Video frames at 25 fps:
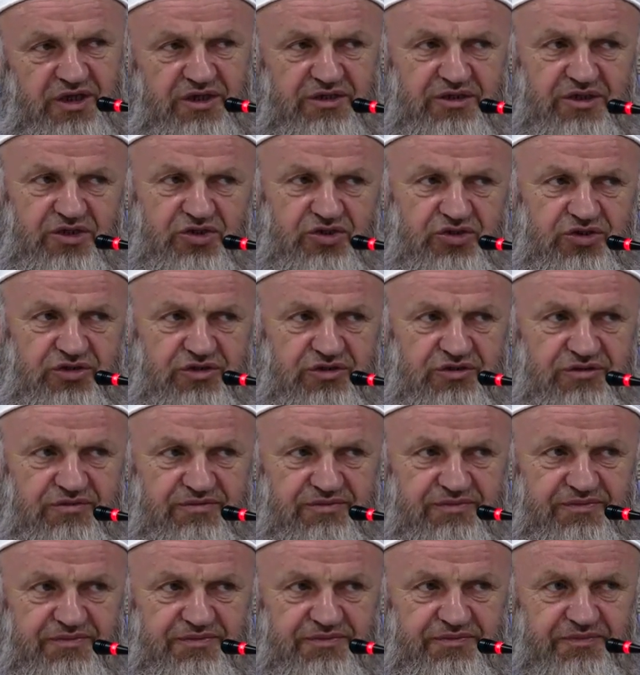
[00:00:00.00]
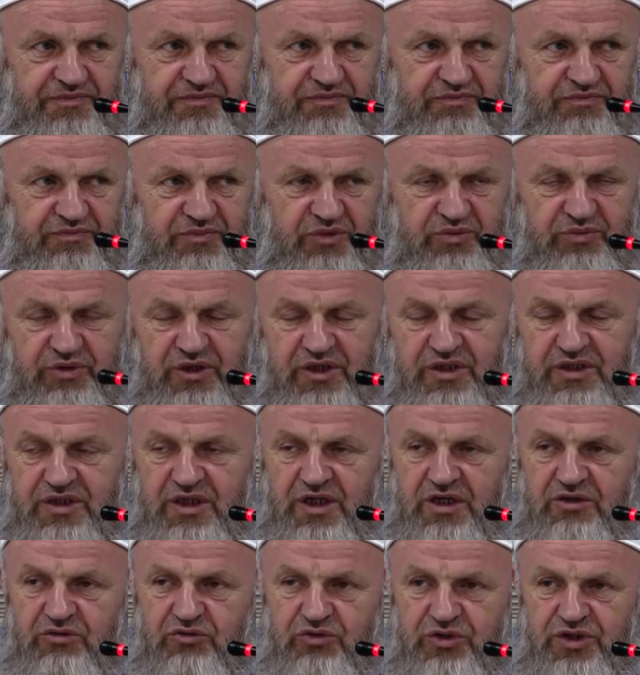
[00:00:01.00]
ateştir. Bir
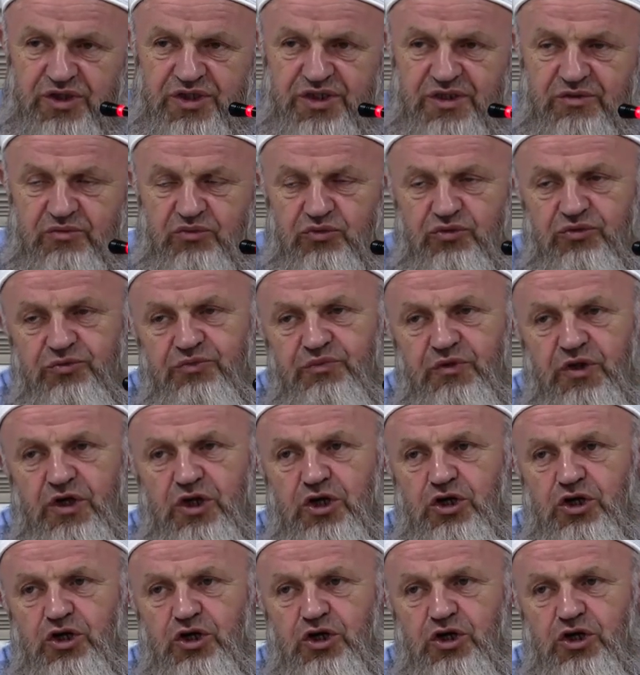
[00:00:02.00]
makânü iksibun.